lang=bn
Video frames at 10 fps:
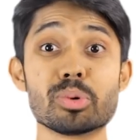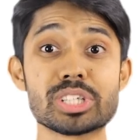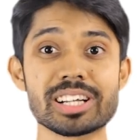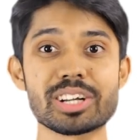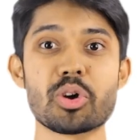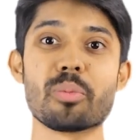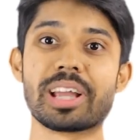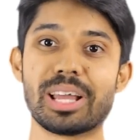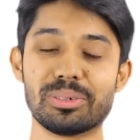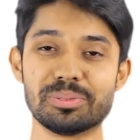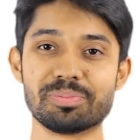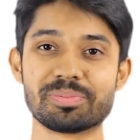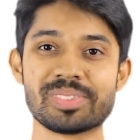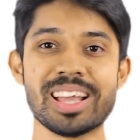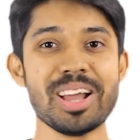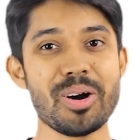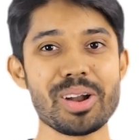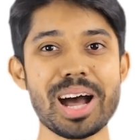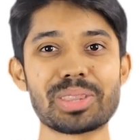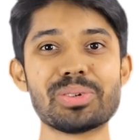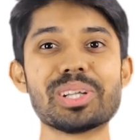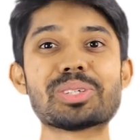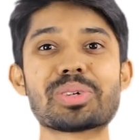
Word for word: বোঝাটা কমে গেল আর আধুনিক